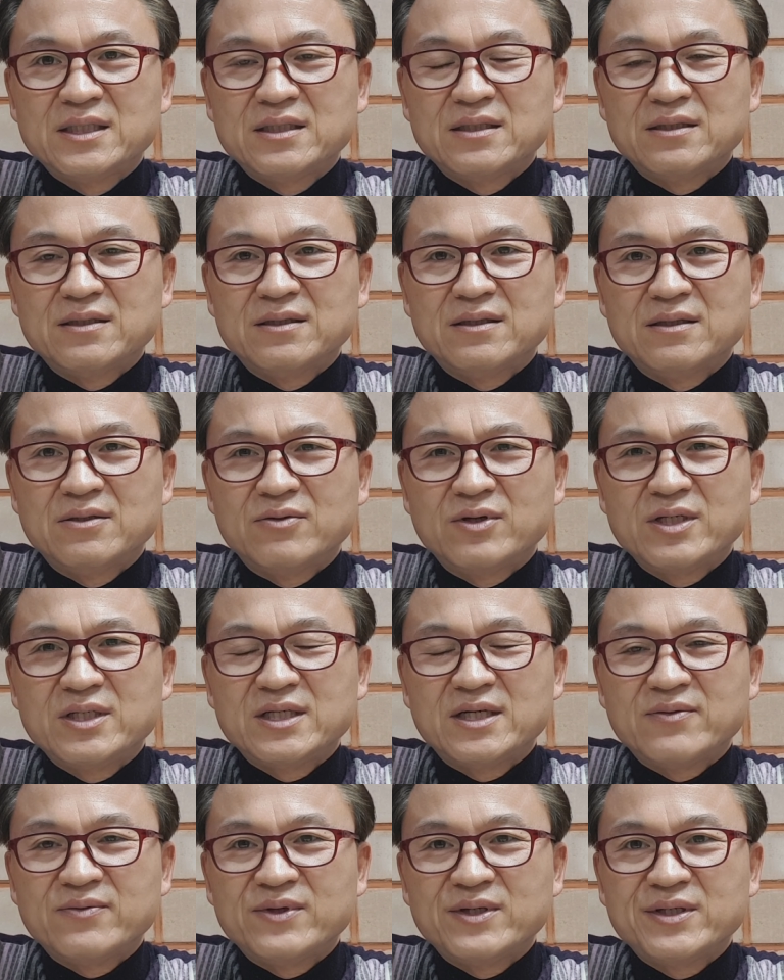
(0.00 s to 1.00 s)
어,
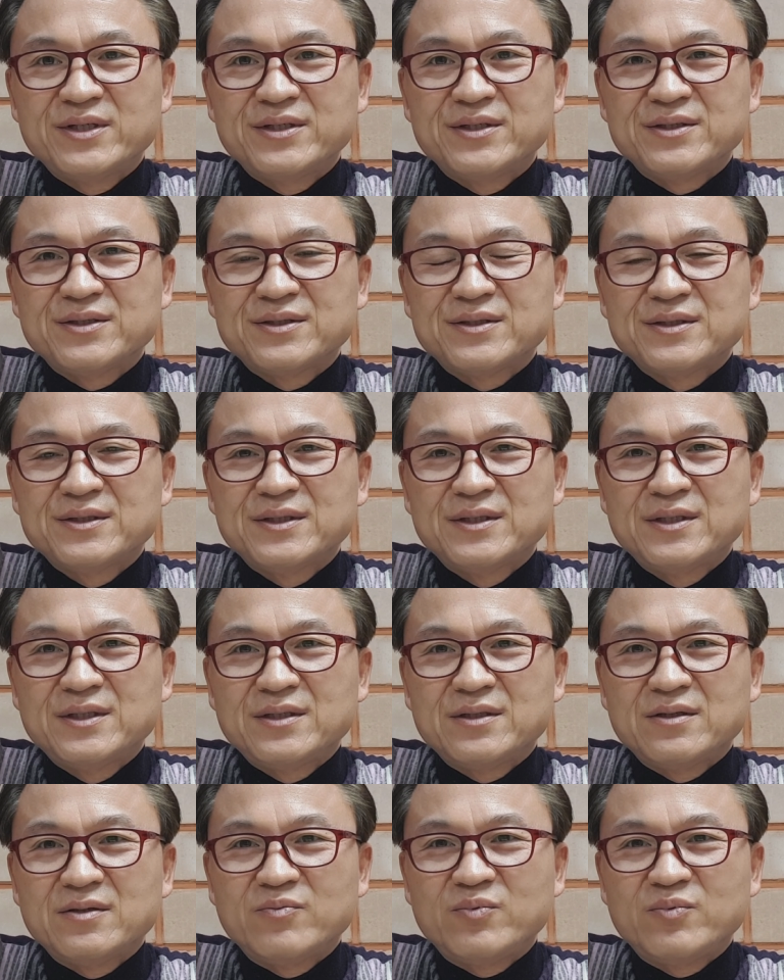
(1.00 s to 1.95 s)
왜냐하면은 이